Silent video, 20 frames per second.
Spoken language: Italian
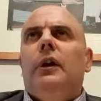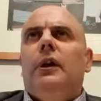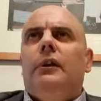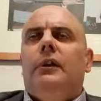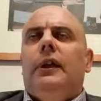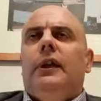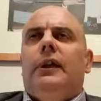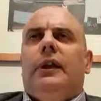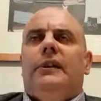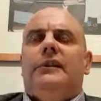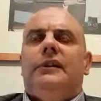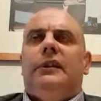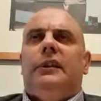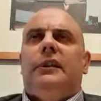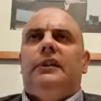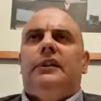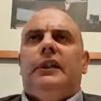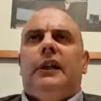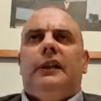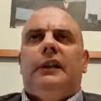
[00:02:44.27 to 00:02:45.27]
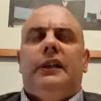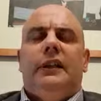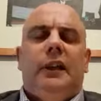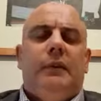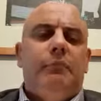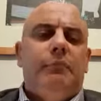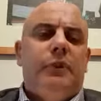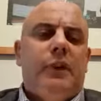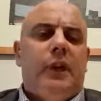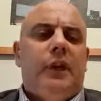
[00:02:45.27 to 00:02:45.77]
nella serenità
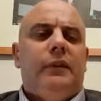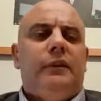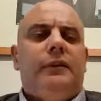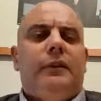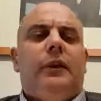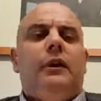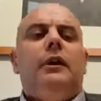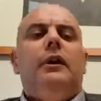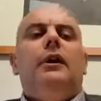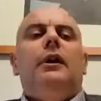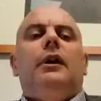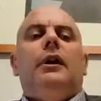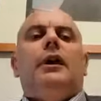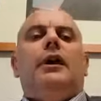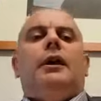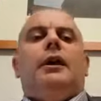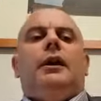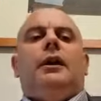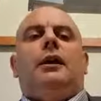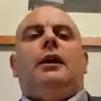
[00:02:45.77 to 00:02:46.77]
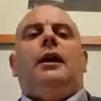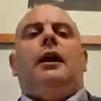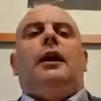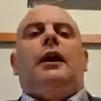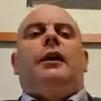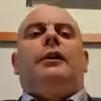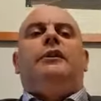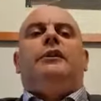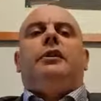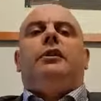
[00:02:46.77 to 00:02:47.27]
dell'ambiente e
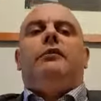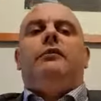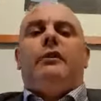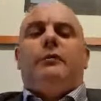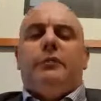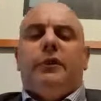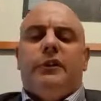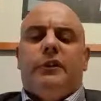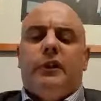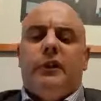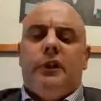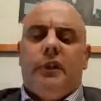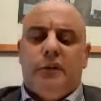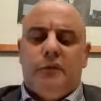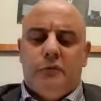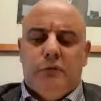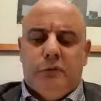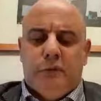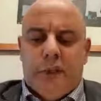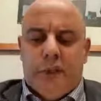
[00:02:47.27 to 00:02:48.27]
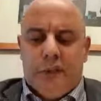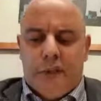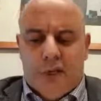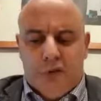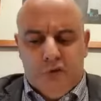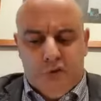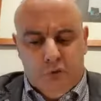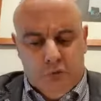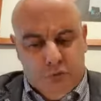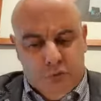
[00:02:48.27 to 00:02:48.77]
anche ovviamente nei risultati
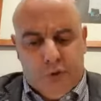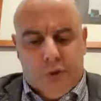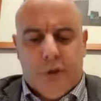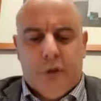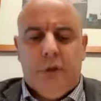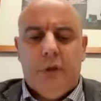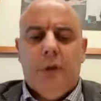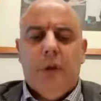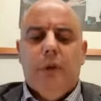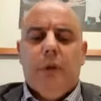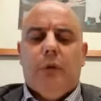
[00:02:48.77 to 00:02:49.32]
raggiunti.